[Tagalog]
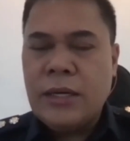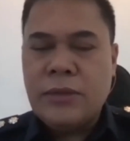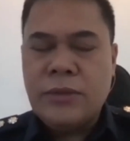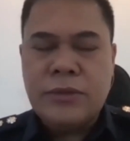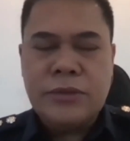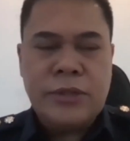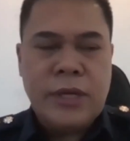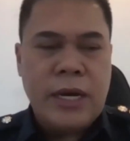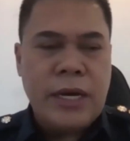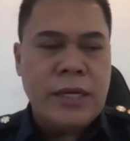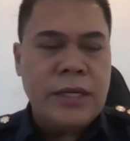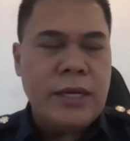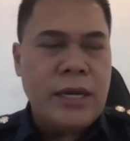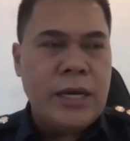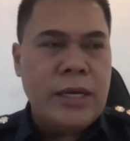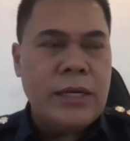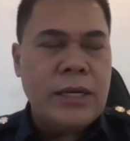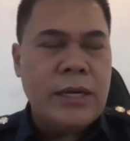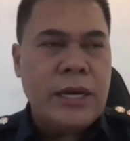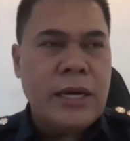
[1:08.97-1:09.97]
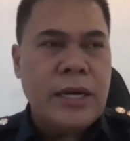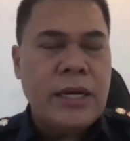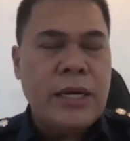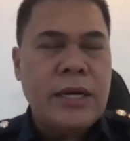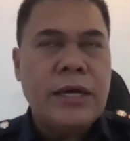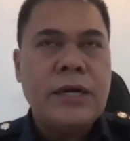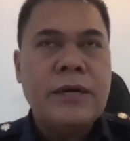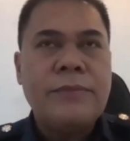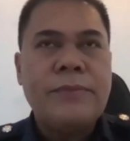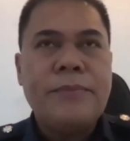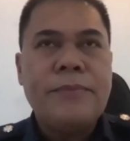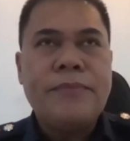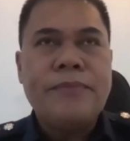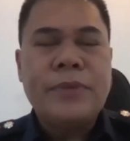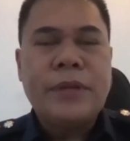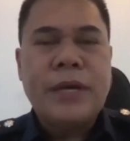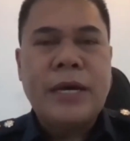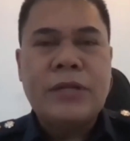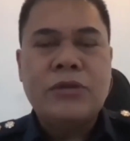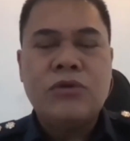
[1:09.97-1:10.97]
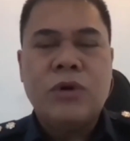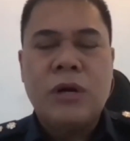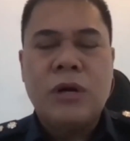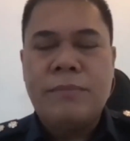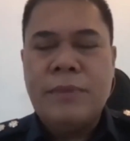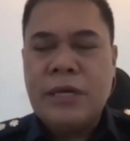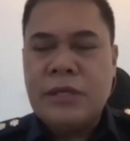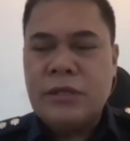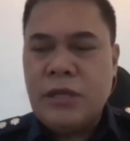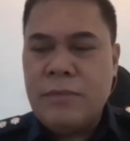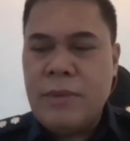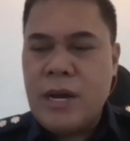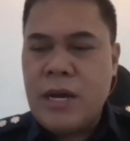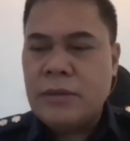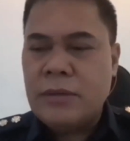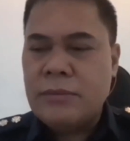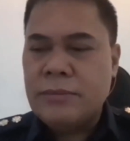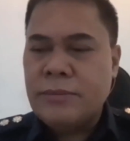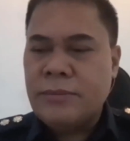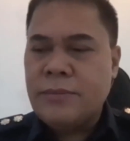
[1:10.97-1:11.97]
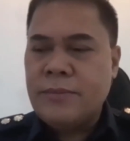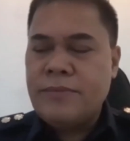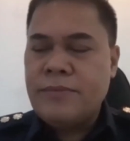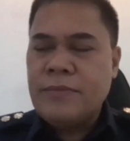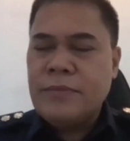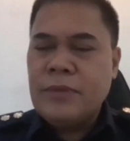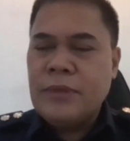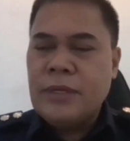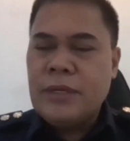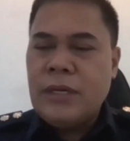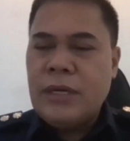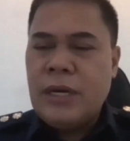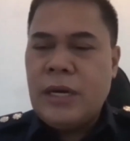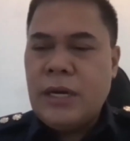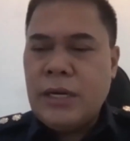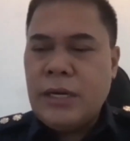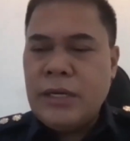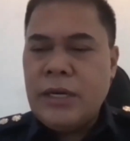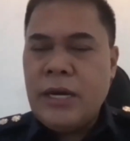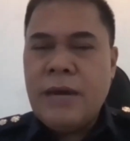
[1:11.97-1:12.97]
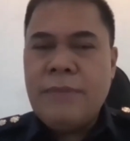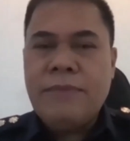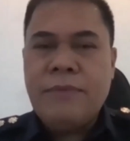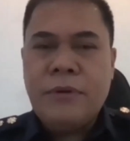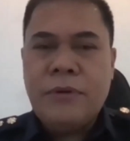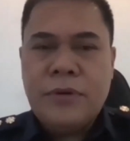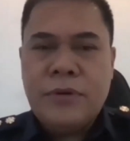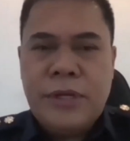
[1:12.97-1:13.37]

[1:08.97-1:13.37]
na mga untoward incident like like uh, yung mga na